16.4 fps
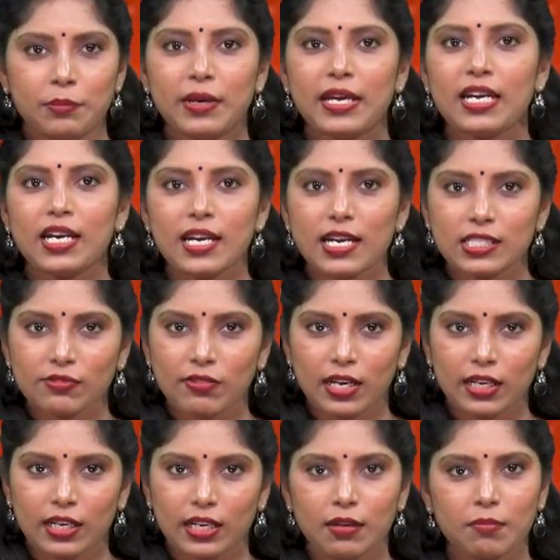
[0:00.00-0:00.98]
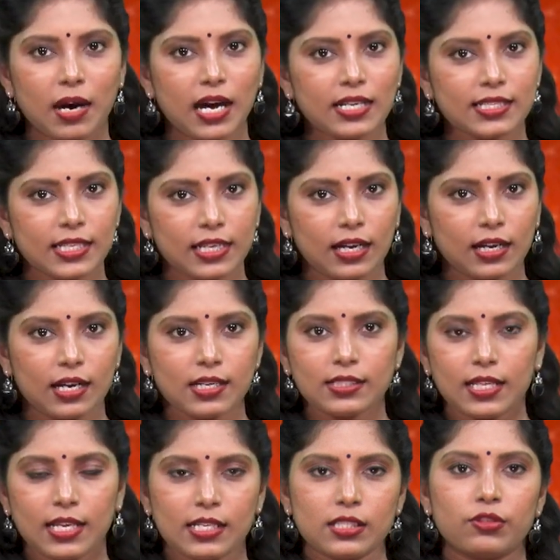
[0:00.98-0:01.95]
మీనరాశి వారికి మానసికంగా
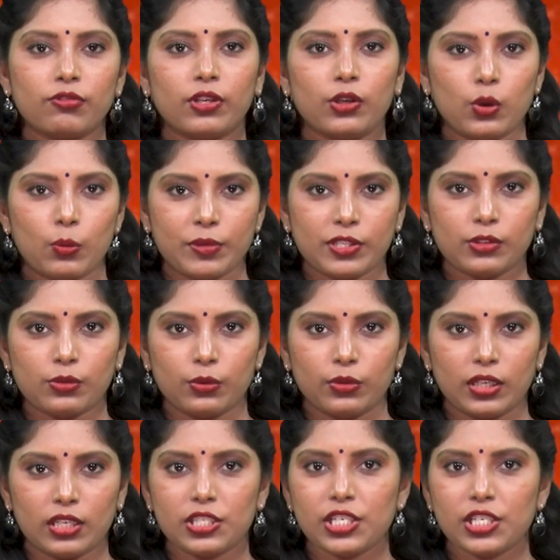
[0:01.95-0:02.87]
స్థిరత్వం లోపిస్తుంది